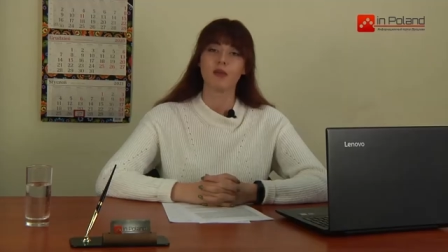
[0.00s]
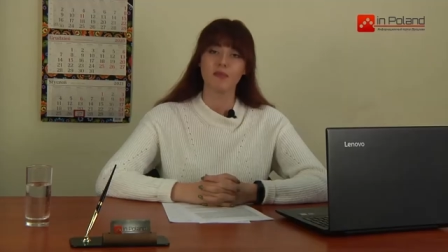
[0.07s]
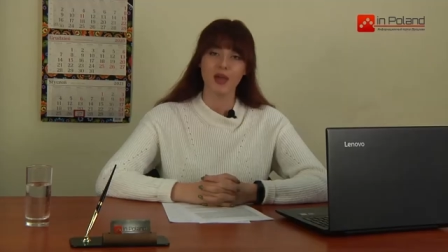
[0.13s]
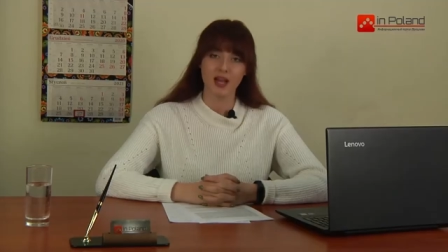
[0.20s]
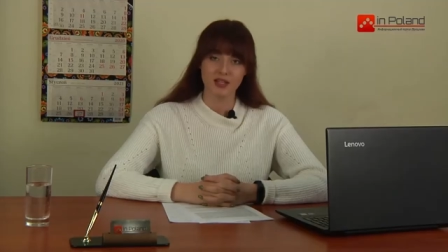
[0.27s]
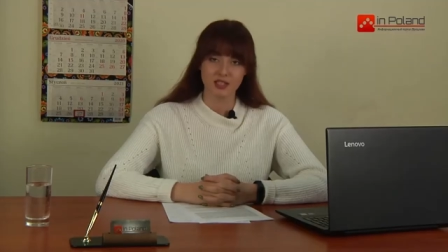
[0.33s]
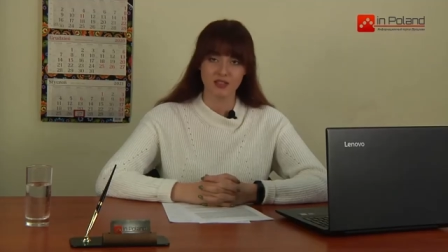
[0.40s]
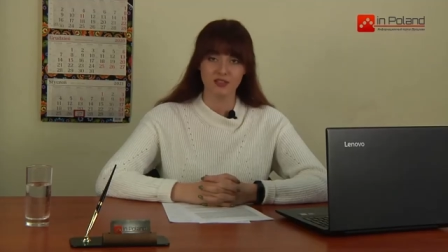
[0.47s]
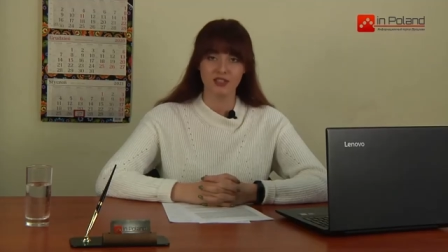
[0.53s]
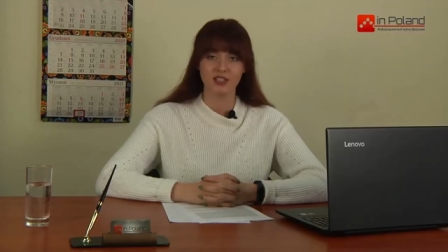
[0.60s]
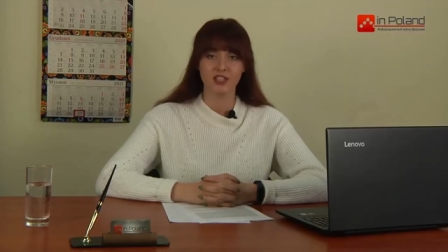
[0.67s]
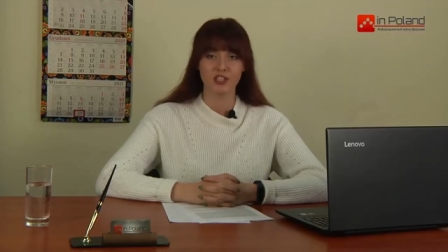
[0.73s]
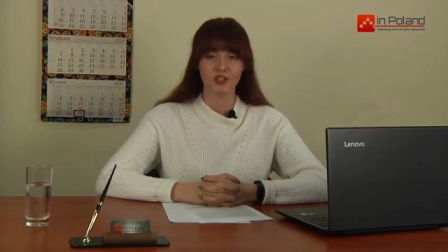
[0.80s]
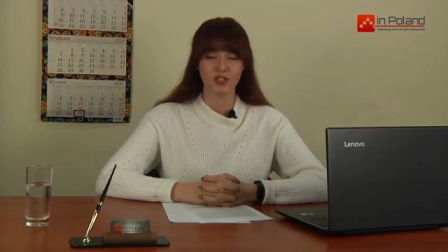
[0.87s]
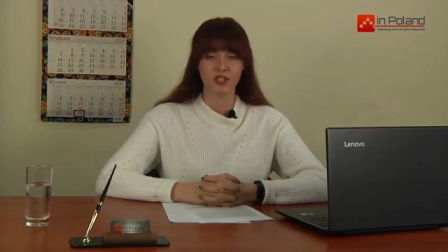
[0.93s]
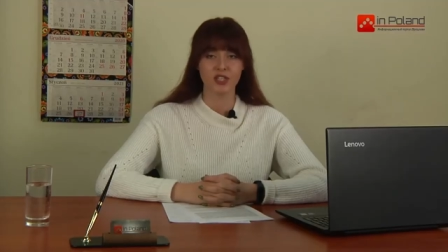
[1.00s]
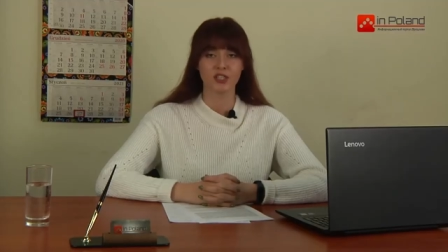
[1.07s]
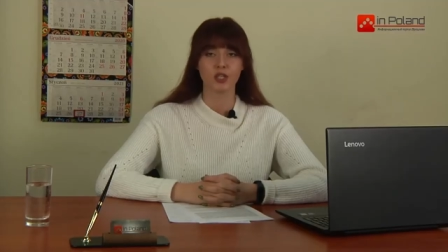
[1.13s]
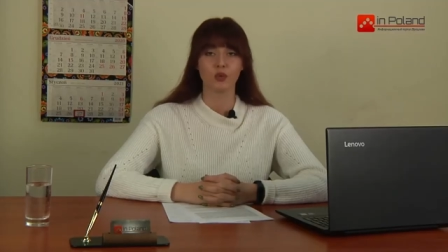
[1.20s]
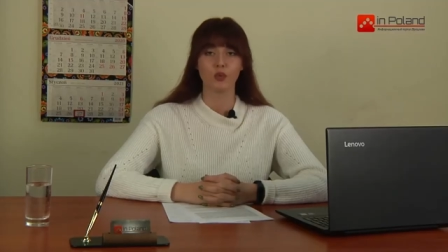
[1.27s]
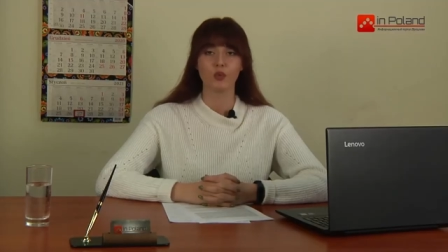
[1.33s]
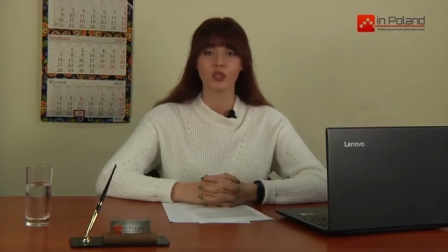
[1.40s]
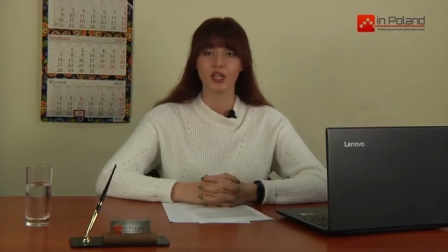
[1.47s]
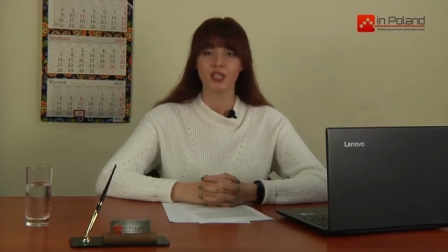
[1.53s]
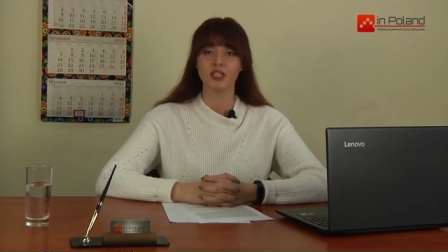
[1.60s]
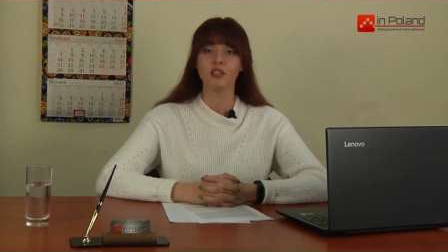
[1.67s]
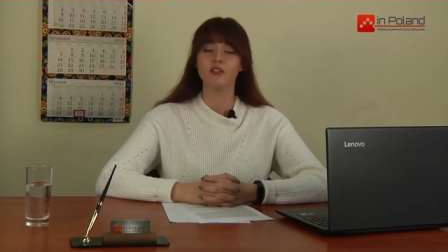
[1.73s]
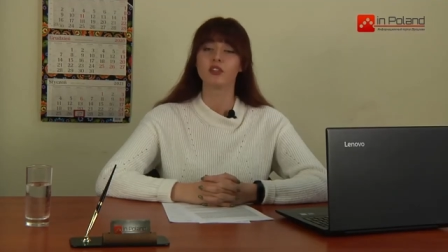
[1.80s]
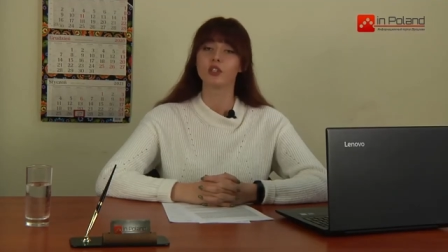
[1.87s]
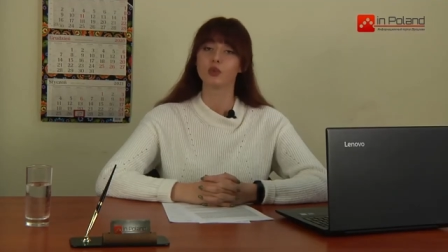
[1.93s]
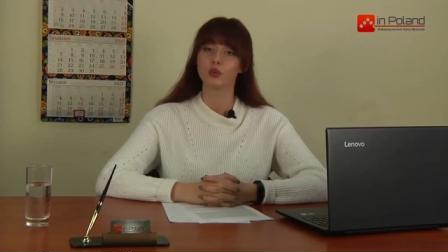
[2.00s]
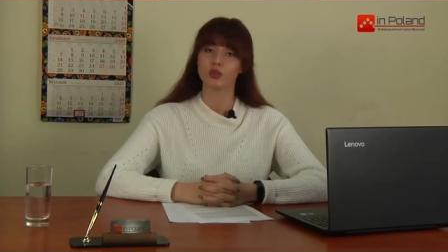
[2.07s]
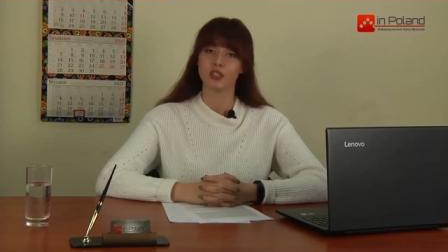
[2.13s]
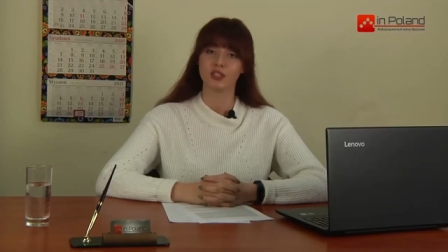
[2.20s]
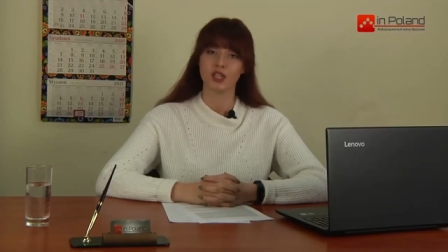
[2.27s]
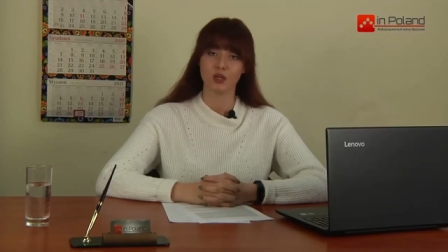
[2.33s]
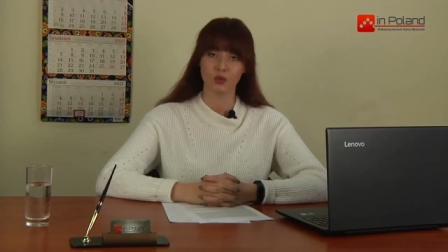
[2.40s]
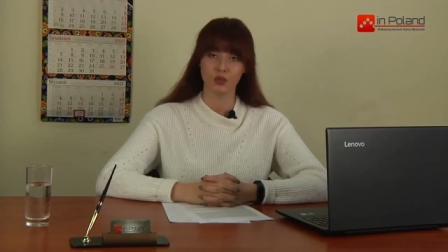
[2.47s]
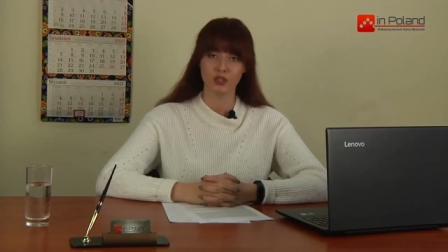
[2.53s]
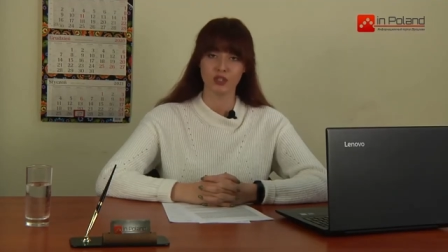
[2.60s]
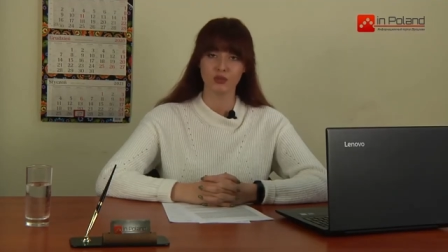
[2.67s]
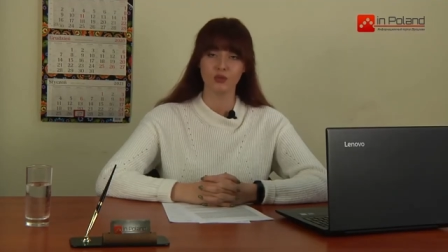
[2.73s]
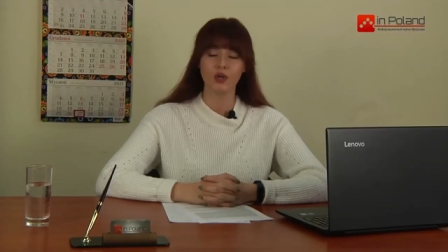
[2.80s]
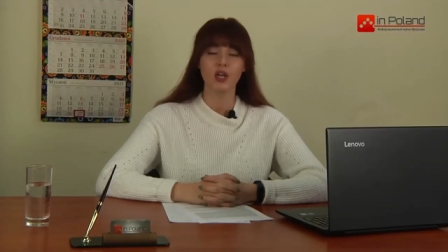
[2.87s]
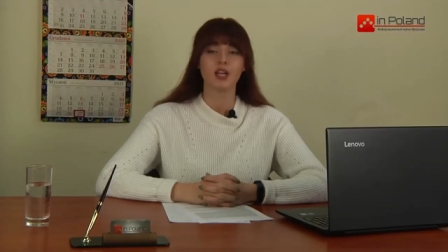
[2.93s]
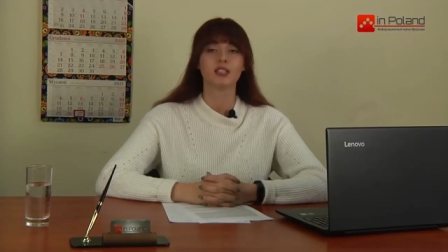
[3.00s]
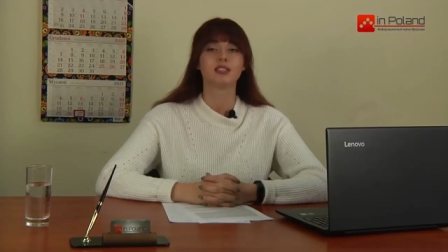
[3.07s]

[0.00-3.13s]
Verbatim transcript: обязывает гражданина Украины вернуться на родину,